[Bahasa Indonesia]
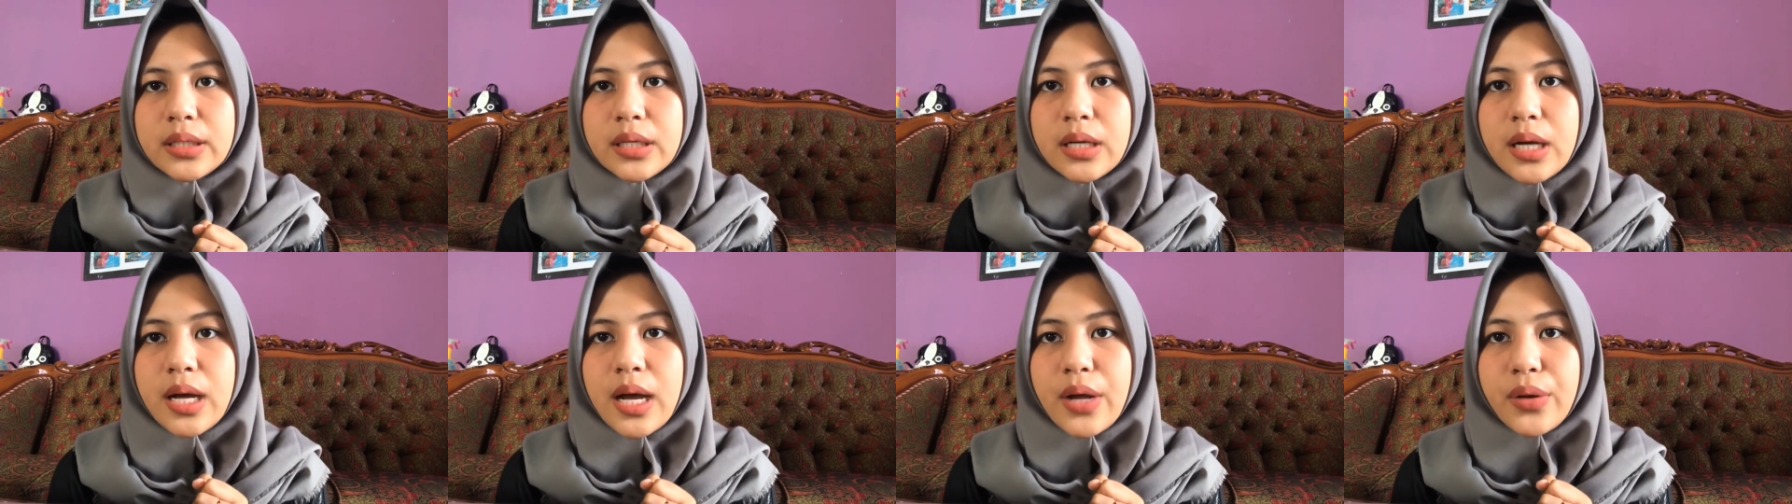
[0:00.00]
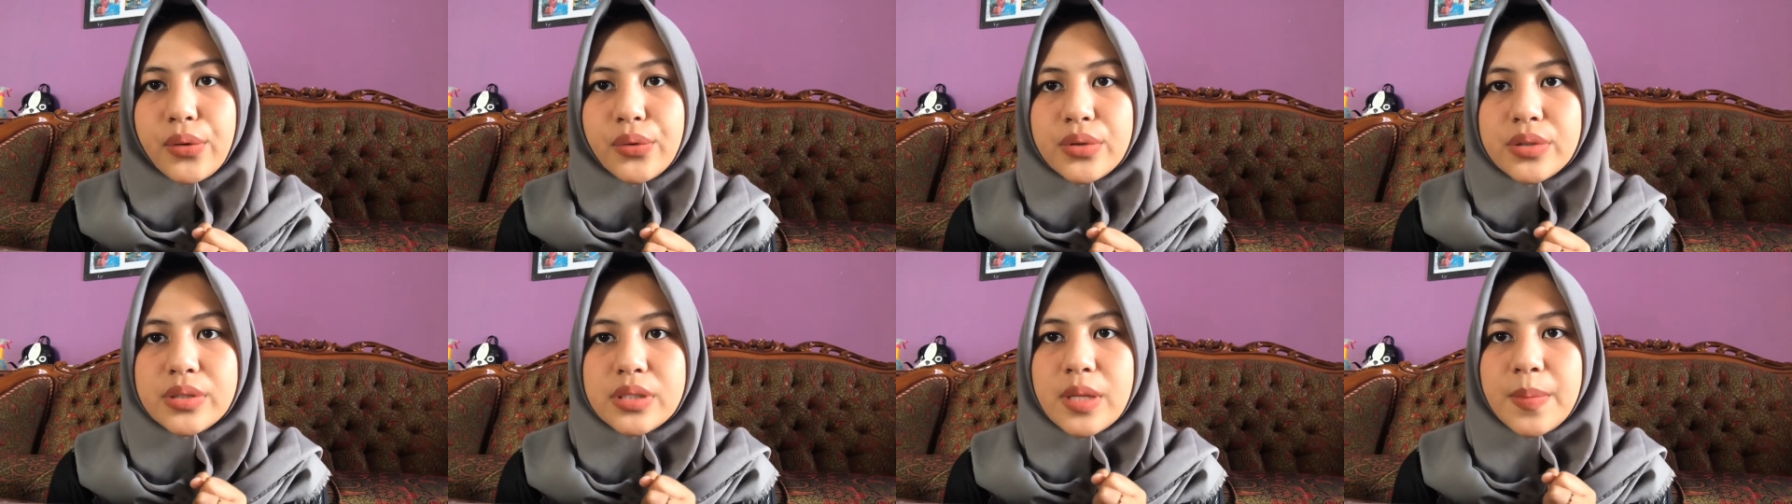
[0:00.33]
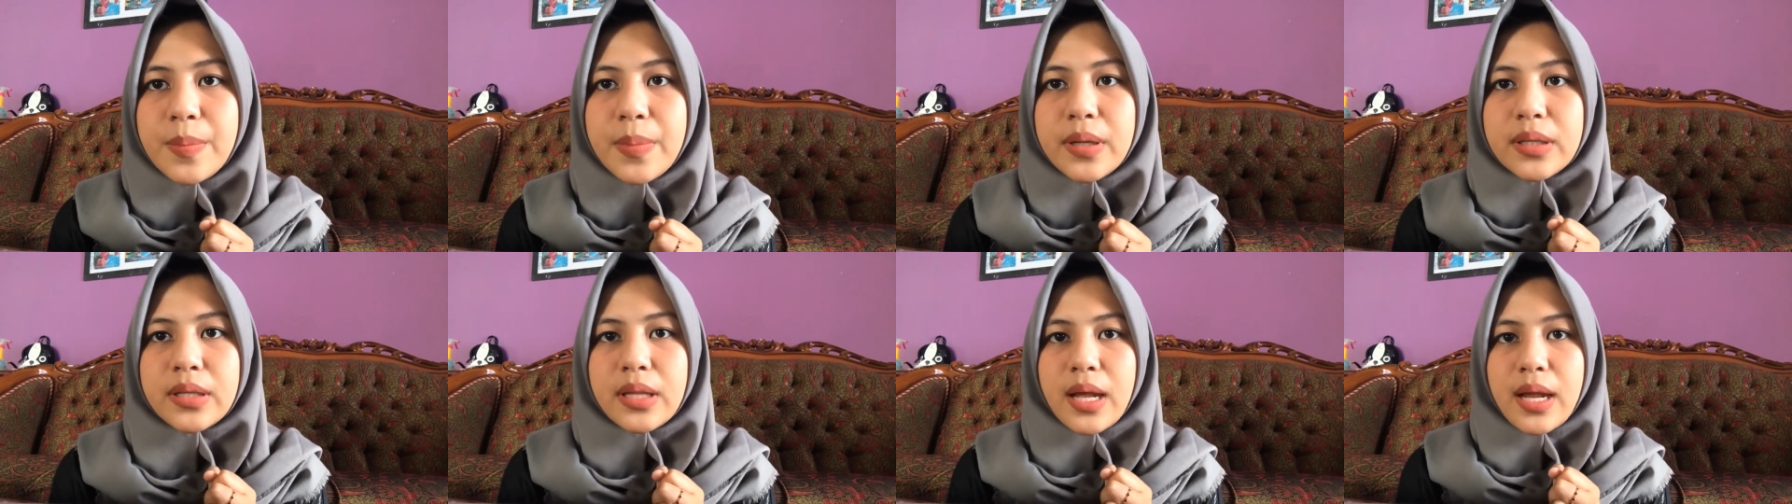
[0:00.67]
harus
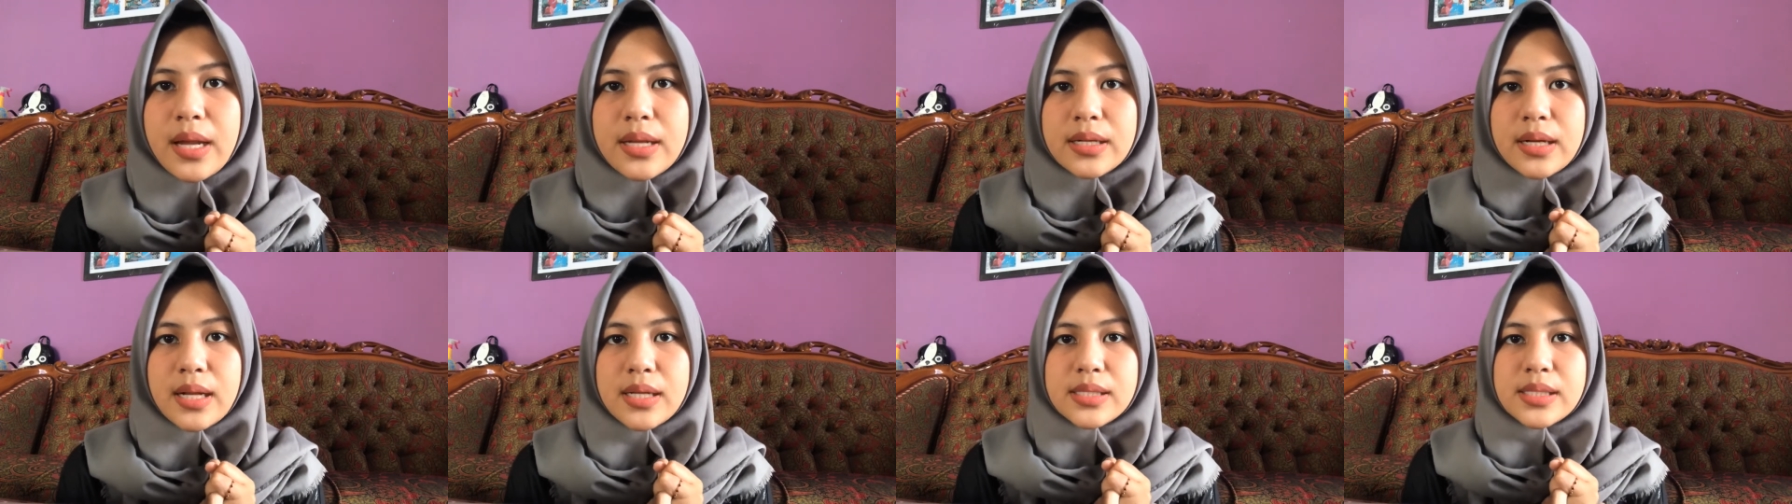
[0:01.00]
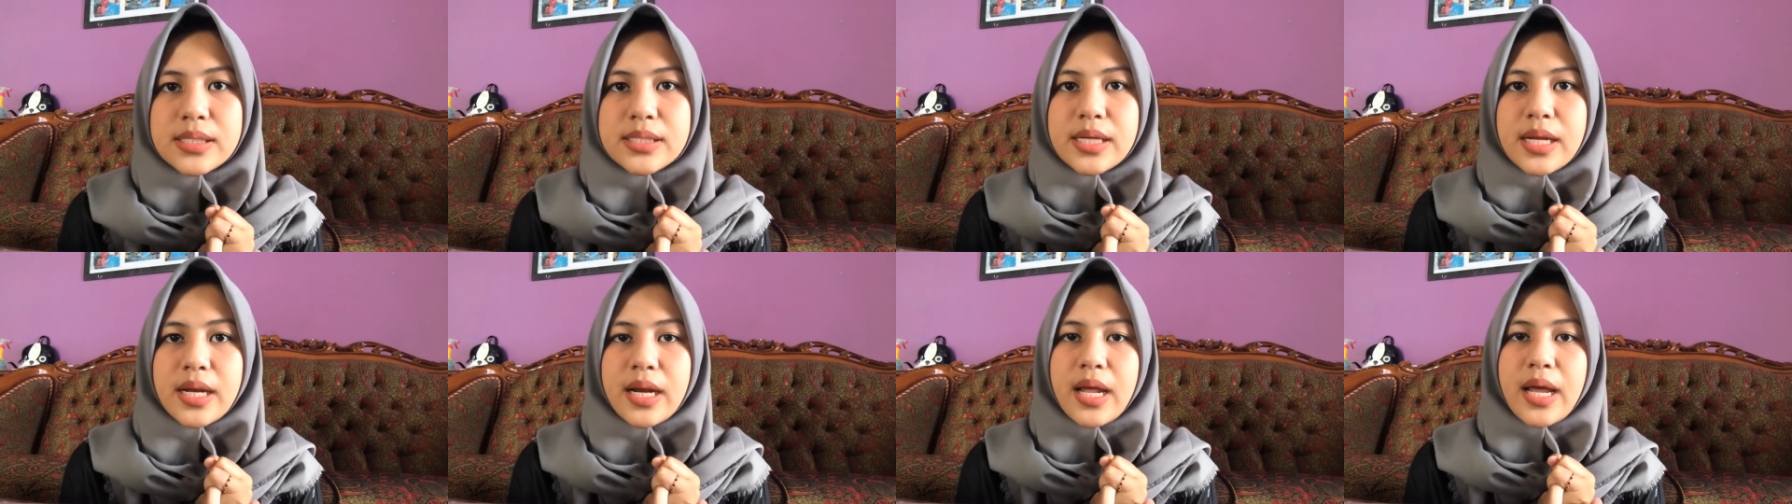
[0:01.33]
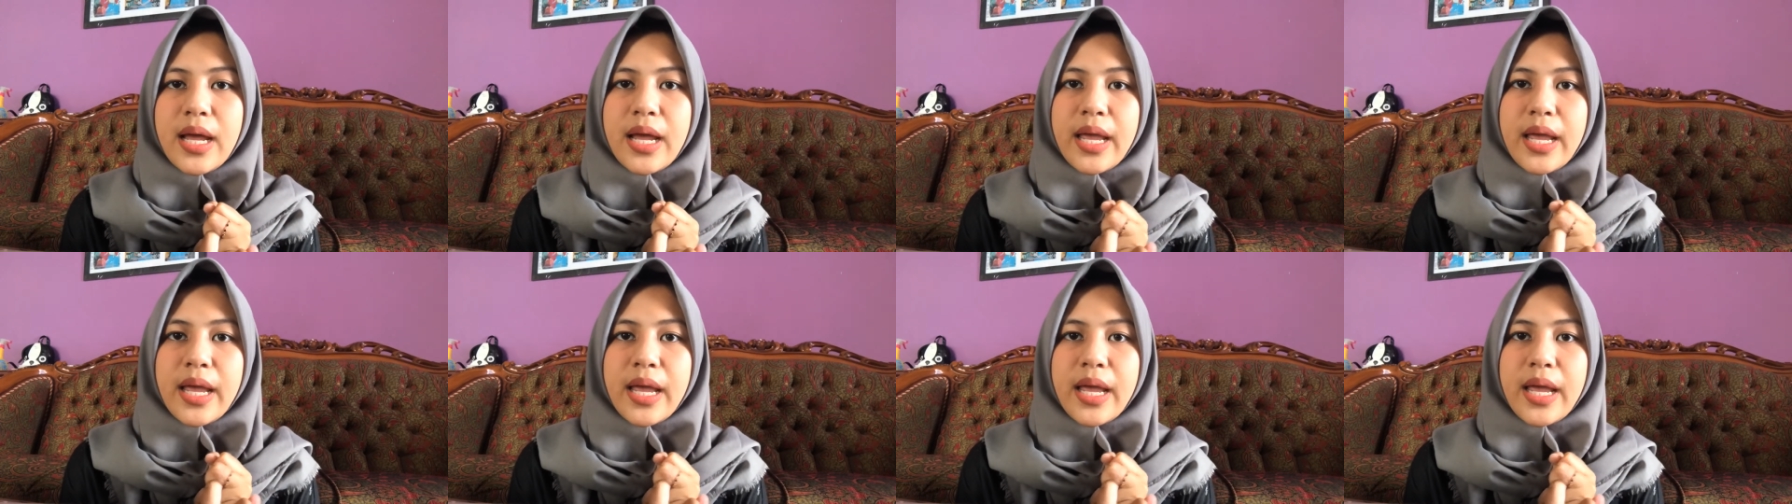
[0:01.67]
dipertahankan secara